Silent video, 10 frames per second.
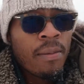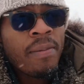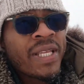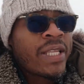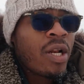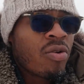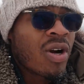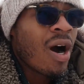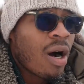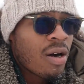mettez le
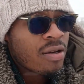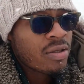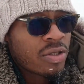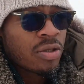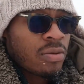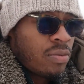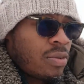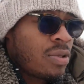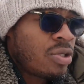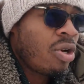garant.
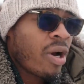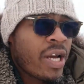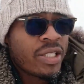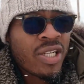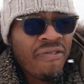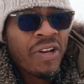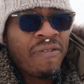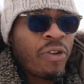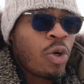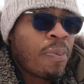J'ai fait
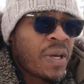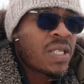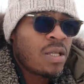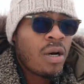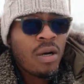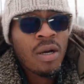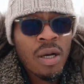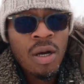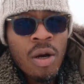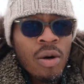des vidéos précédentes
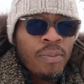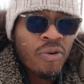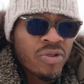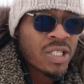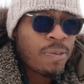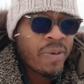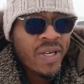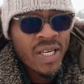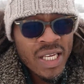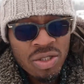pour vous
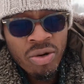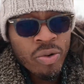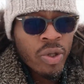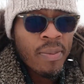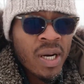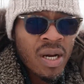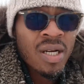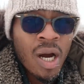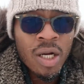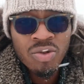expliquer quels sont les documents
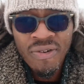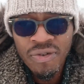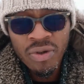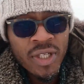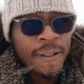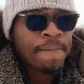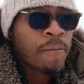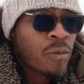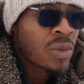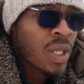qu'un garant doit fournir
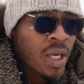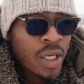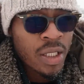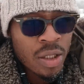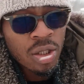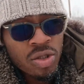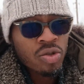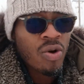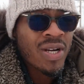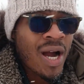que ce
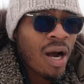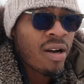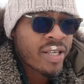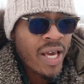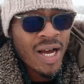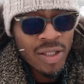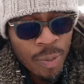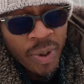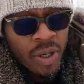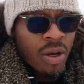soit un garant qui est
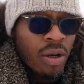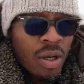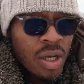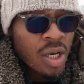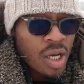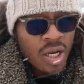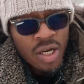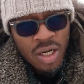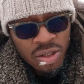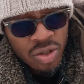entrepreneur,
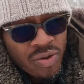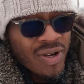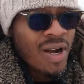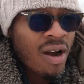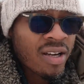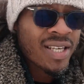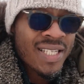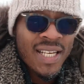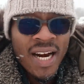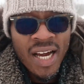que ce soit un garant qui
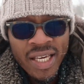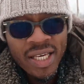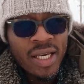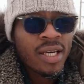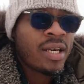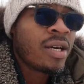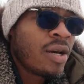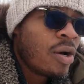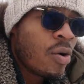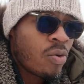est salarié
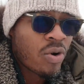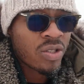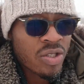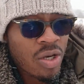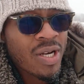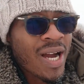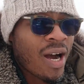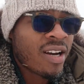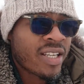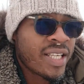ou que ce soit un
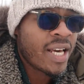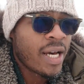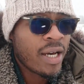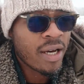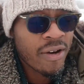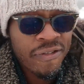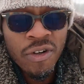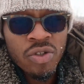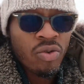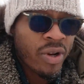garant qui est euh,
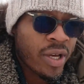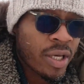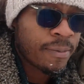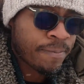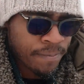fonctionnaire.